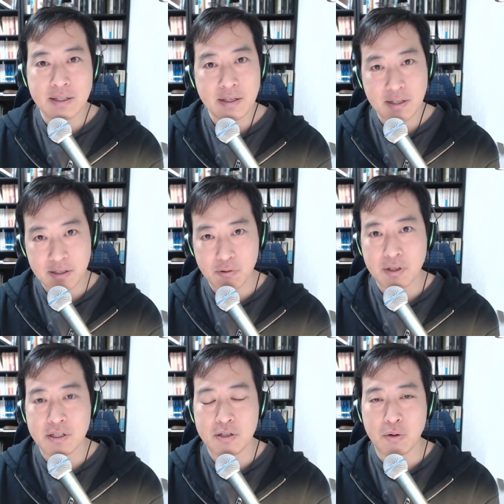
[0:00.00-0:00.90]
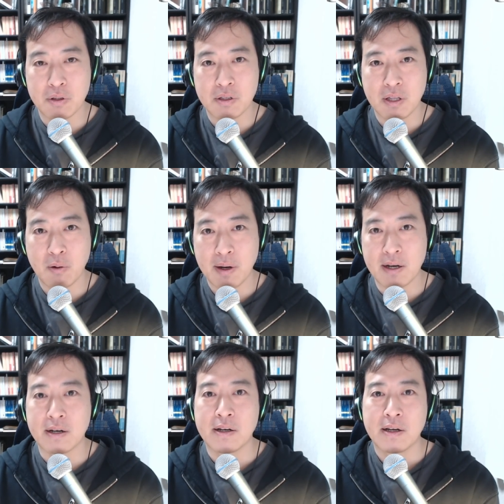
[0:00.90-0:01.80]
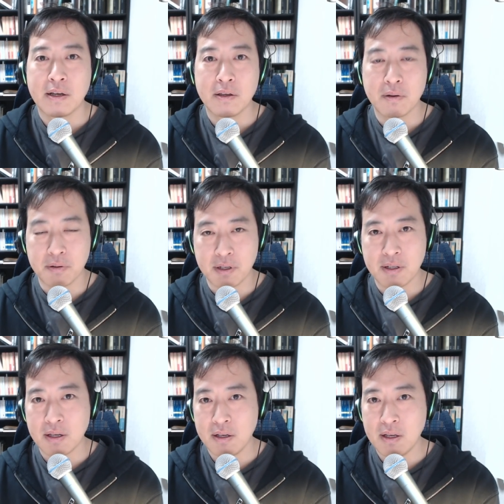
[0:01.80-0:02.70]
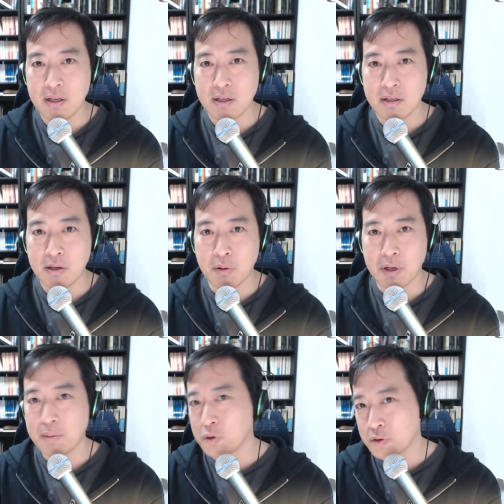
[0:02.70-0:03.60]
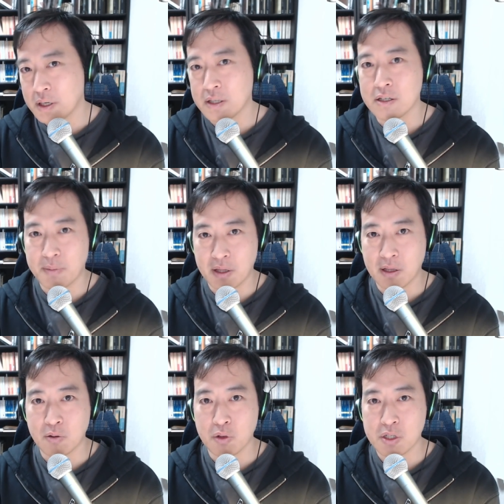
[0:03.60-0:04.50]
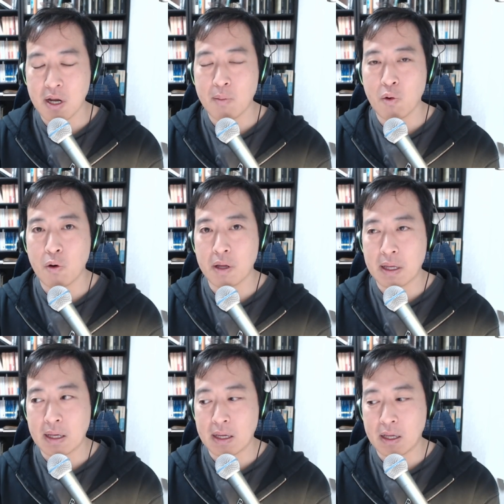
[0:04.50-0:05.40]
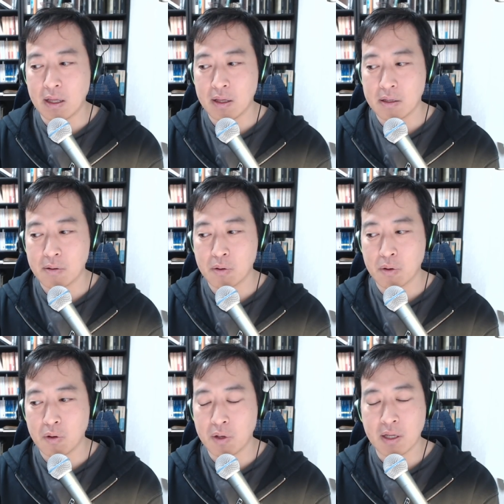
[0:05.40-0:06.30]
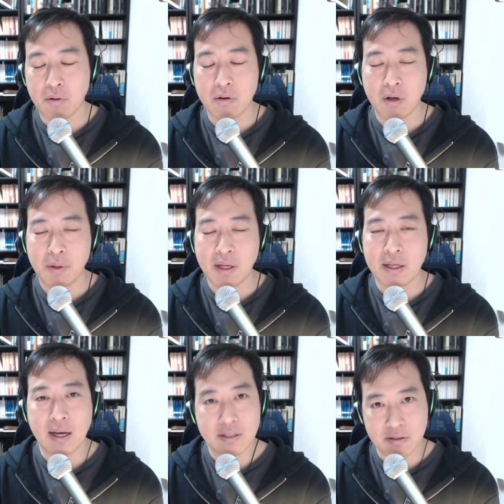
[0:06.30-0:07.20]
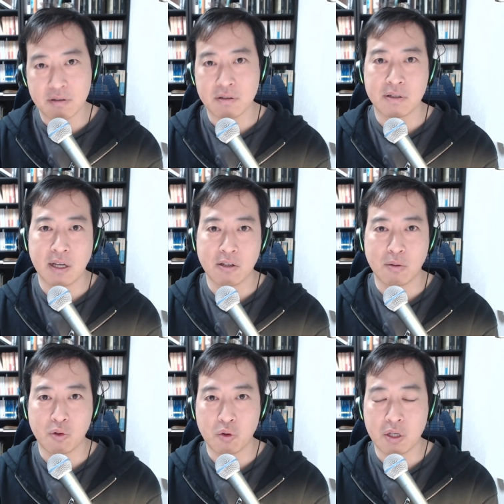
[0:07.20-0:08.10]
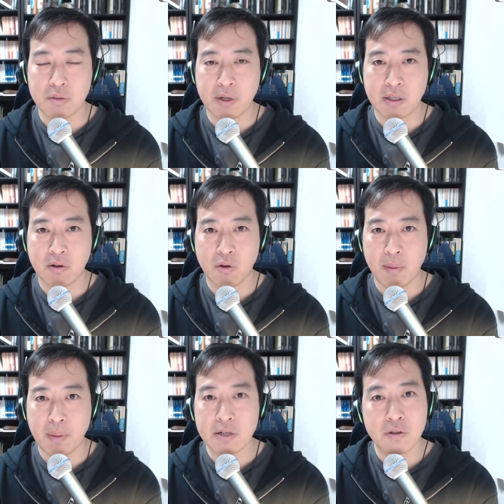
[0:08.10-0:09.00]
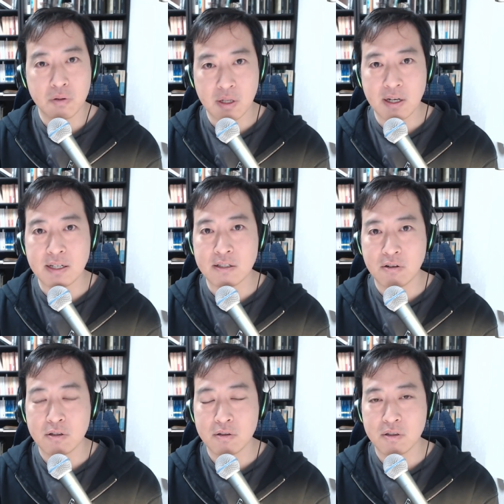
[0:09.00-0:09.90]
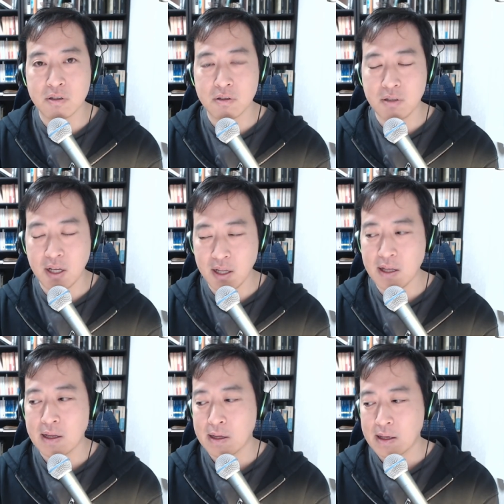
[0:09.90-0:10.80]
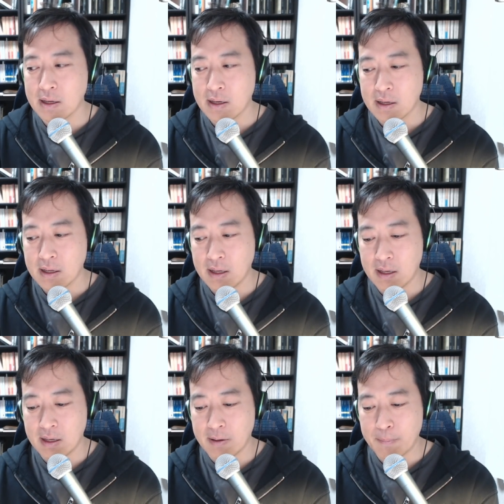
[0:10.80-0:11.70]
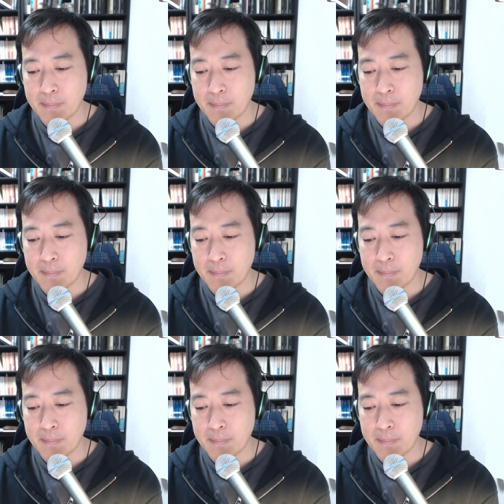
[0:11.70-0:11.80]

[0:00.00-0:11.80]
た人たちにとっては、強制的に日本円に戻されてしまったと。しかも、えー、その時のレートに比べたら安く、えー、と戻ってしまっているので、丸損なわけですよね。ついでに、えー